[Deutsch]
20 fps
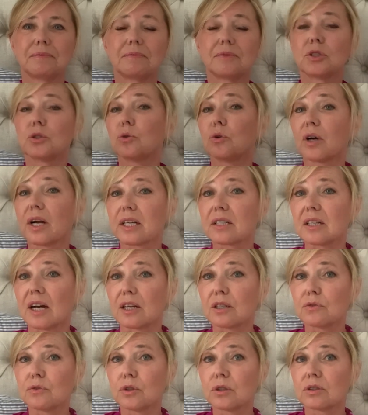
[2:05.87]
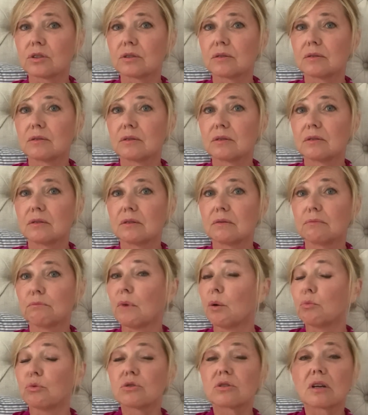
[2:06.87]
Die korrekte Antwort?
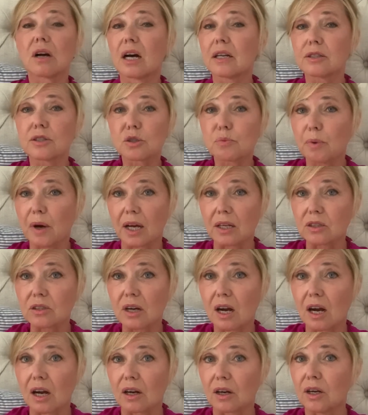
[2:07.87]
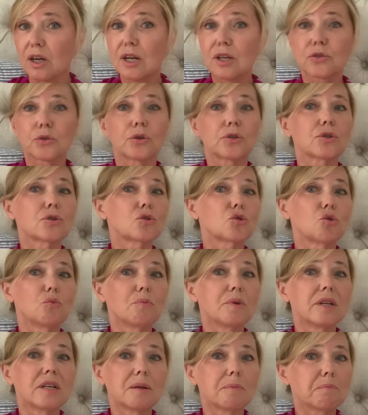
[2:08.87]
Man muss gar nichts beantragen. Solche
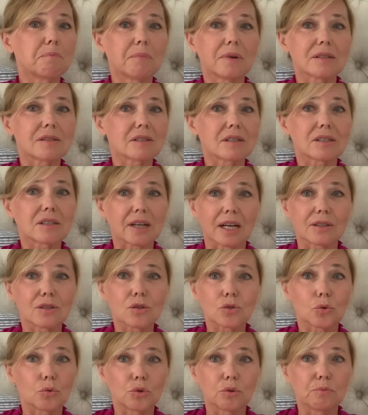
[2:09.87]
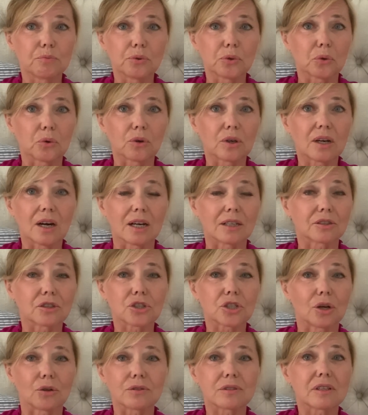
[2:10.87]
Summen nimmt man sich ganz
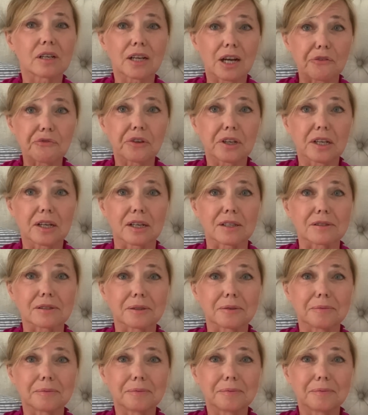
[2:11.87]
unbürokratisch aus der Kaffeekasse.